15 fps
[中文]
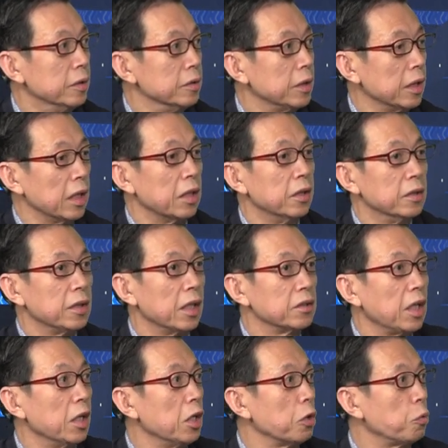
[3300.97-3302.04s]
当然，他
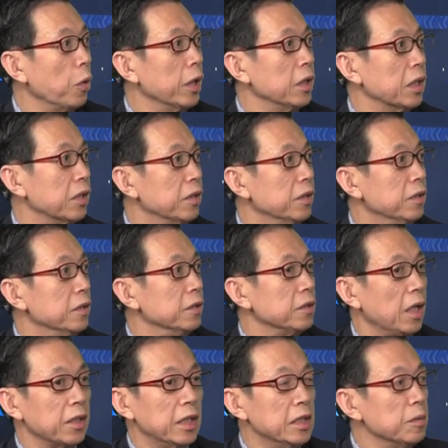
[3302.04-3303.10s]
当了官了，
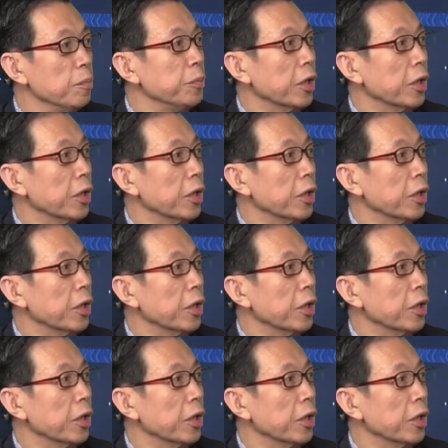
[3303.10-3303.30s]
他可以这么表